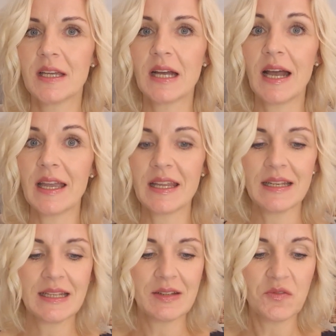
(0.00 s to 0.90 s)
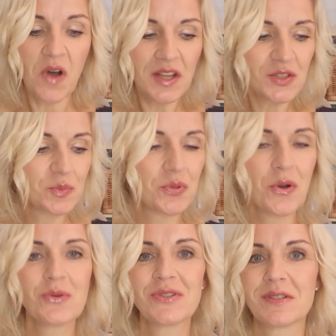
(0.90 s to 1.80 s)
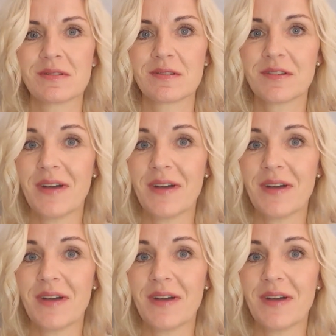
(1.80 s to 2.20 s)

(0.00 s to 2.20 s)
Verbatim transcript: ein Wort posten,